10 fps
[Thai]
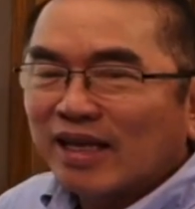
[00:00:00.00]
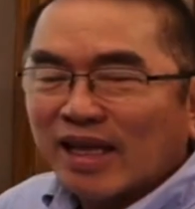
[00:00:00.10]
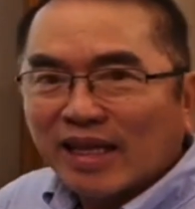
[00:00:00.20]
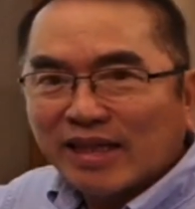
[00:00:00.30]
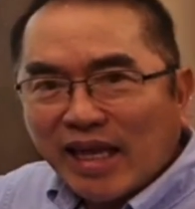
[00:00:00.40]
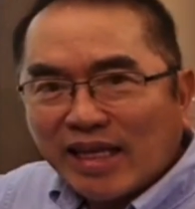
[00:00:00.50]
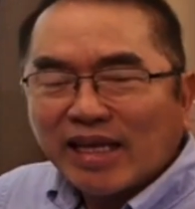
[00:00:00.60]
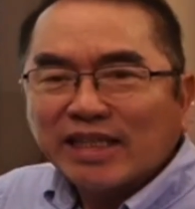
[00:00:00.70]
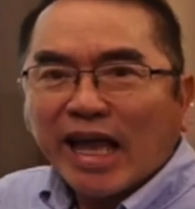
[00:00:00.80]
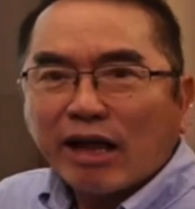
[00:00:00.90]
ในเงื่อ
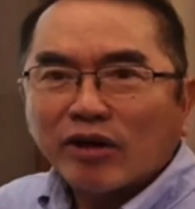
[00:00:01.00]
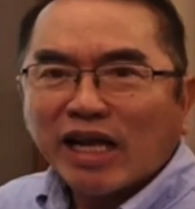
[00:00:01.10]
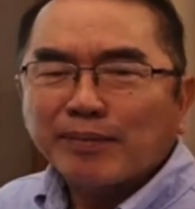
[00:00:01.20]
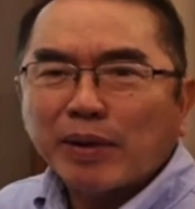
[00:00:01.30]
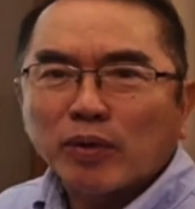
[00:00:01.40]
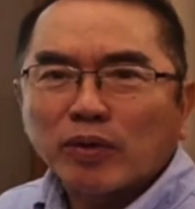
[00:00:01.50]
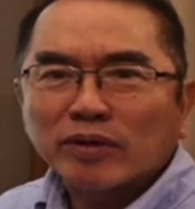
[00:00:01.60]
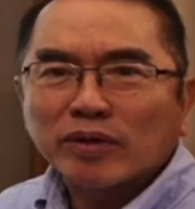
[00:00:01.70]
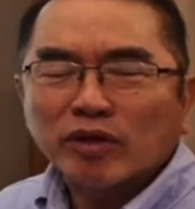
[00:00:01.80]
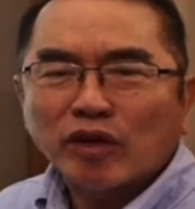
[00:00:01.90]
นไขของการประมูล
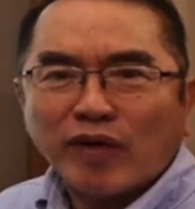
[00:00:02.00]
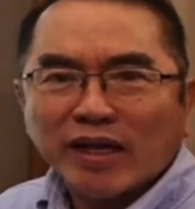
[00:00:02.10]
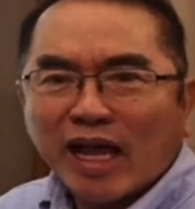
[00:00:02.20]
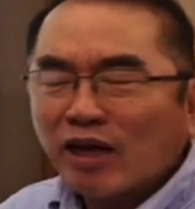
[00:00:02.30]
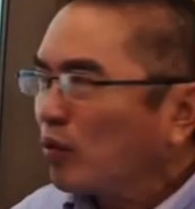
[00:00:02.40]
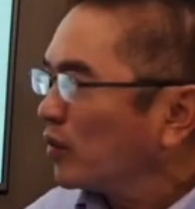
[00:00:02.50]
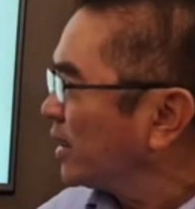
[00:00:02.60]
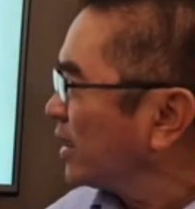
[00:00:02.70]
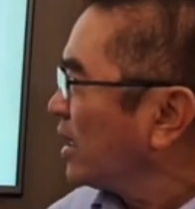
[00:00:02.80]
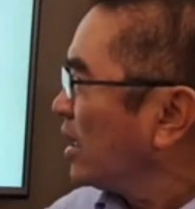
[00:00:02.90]
รถไฟทางคู่นี้
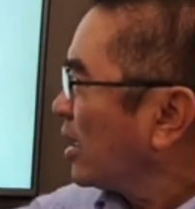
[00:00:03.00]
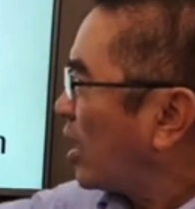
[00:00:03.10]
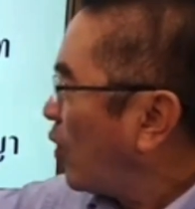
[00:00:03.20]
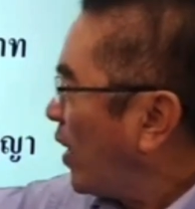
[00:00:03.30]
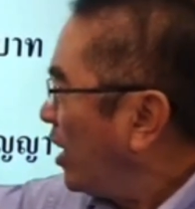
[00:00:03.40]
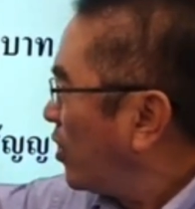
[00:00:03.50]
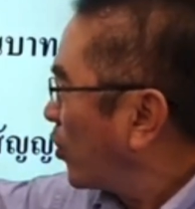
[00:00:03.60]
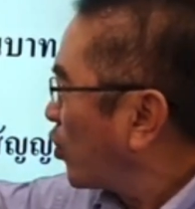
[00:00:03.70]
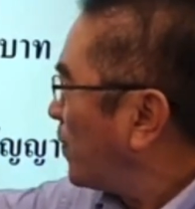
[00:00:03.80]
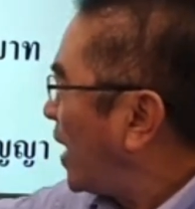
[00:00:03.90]
เขาให้ร
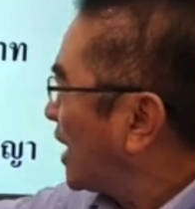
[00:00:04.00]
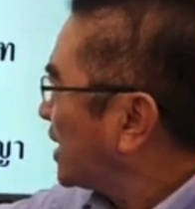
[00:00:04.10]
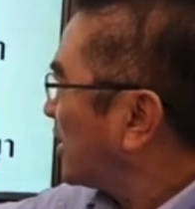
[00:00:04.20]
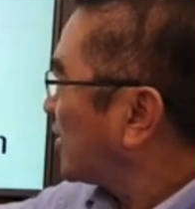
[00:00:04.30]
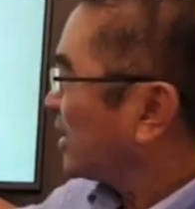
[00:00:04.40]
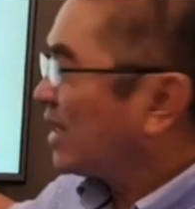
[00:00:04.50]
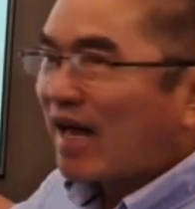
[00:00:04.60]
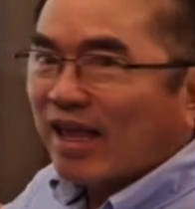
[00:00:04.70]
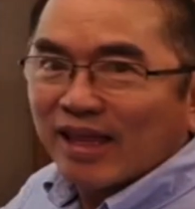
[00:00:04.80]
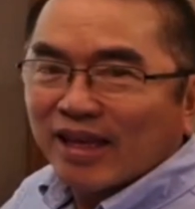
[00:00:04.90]
วมอานัดสัญญา
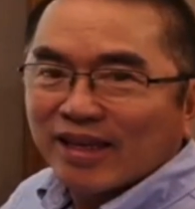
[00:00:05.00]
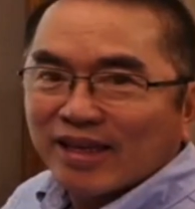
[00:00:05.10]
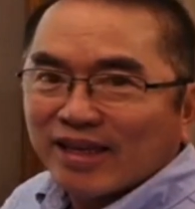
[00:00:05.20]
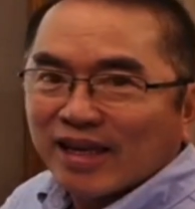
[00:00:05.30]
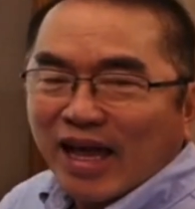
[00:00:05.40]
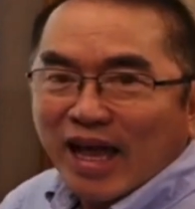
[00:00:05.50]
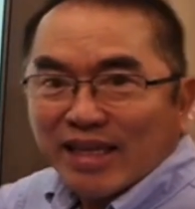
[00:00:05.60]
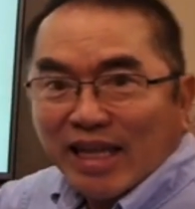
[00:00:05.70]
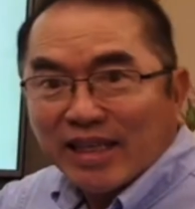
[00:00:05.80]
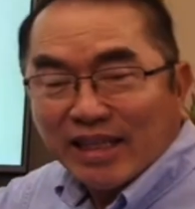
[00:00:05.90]
อานั
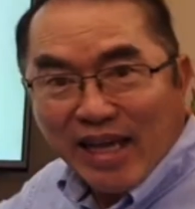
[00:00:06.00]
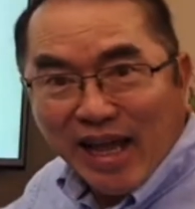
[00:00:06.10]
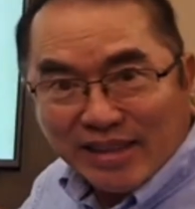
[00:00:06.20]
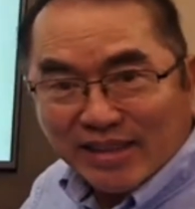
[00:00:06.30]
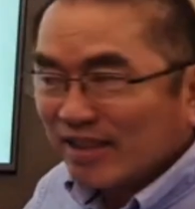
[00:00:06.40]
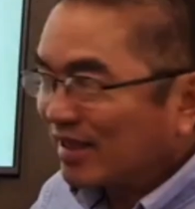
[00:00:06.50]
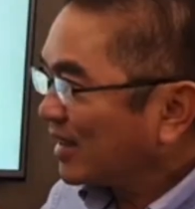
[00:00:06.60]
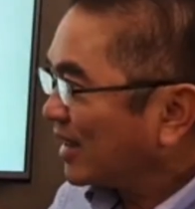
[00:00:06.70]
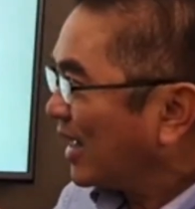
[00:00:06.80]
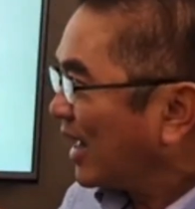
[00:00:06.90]
ดสัญญาณ
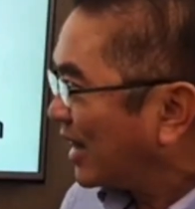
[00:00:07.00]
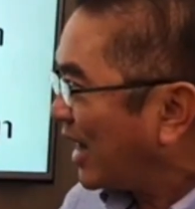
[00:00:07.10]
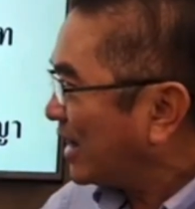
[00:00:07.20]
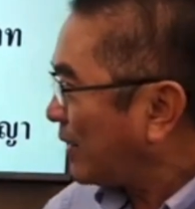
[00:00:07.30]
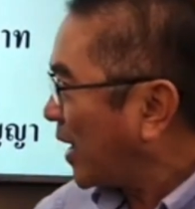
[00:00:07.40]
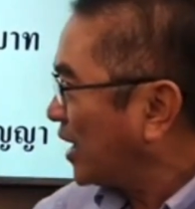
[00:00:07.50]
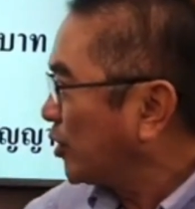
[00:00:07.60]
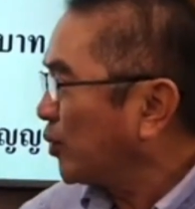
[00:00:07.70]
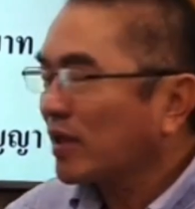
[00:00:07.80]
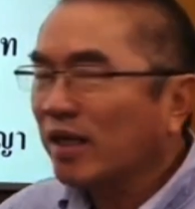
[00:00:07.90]
และสำคัญที่
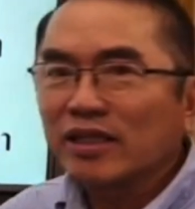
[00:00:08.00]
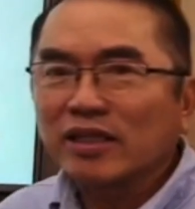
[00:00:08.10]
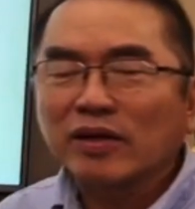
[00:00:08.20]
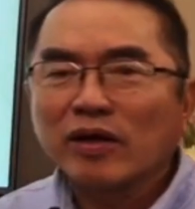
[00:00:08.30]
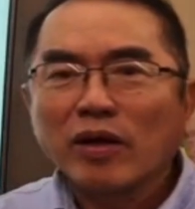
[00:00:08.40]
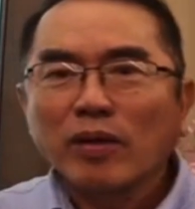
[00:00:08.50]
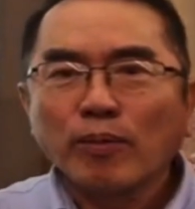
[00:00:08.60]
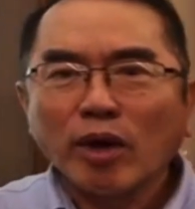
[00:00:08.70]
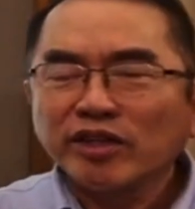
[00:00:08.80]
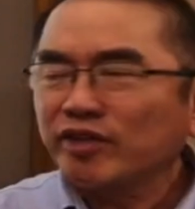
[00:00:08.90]
สุดก็คือ บ
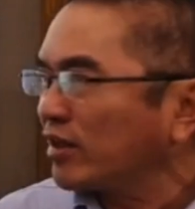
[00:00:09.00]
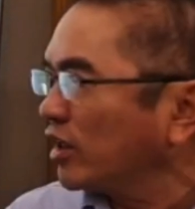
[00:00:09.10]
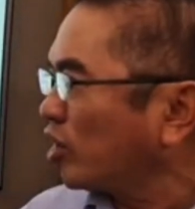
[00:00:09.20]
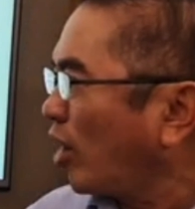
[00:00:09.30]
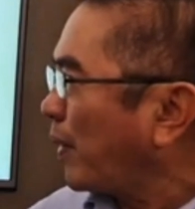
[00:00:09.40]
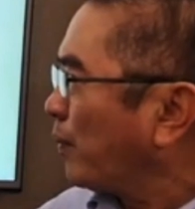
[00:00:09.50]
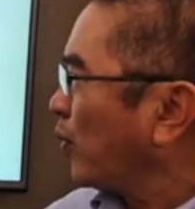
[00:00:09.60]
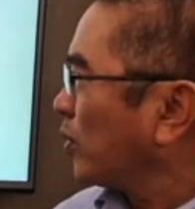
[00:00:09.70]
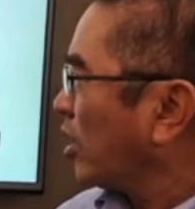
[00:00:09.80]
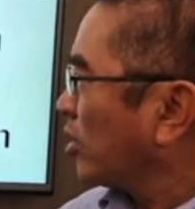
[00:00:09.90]
ริษัทที่ต้องประมูล
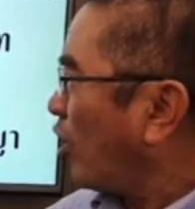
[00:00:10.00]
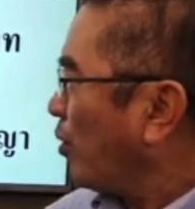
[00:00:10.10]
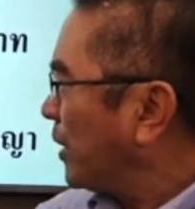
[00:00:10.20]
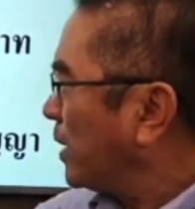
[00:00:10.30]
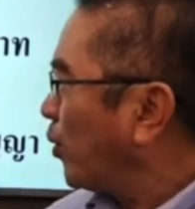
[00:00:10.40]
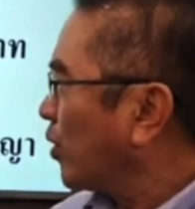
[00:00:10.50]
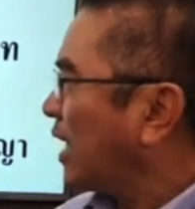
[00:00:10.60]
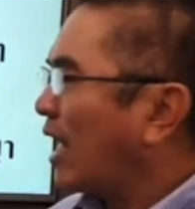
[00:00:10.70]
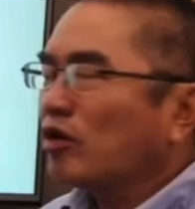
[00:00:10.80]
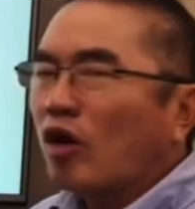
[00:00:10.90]
ต้องมีผลกา
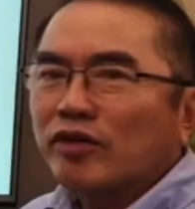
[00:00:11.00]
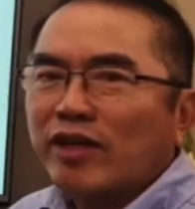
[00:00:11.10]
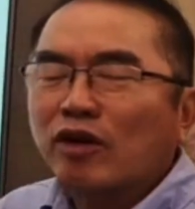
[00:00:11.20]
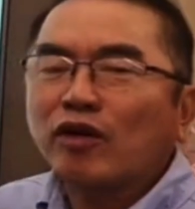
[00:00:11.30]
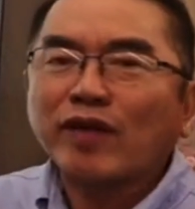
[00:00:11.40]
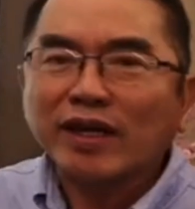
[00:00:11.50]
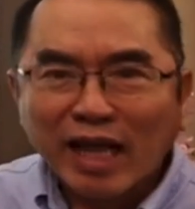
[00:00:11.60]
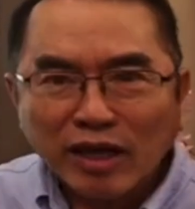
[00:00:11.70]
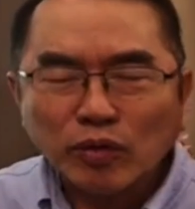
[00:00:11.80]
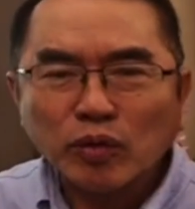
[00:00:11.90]
รก่อสร้างรถไฟทา
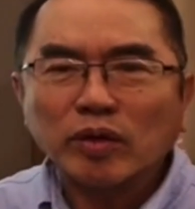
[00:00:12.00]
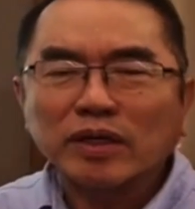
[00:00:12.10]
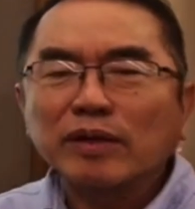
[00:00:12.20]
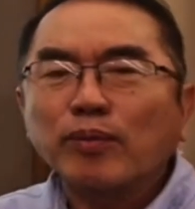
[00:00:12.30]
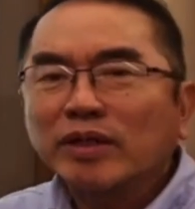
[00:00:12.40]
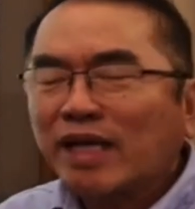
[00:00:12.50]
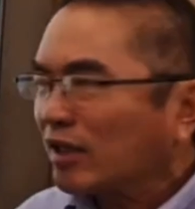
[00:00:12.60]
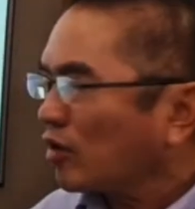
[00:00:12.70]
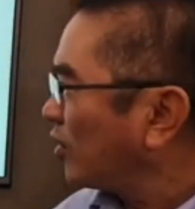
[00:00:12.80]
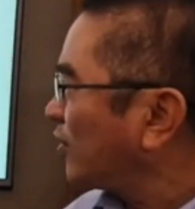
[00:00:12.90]
งคู่ หรือผลการ
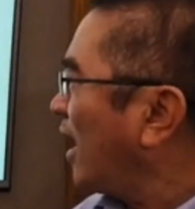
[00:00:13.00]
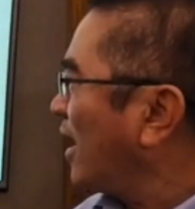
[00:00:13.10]
ก่อสร้าง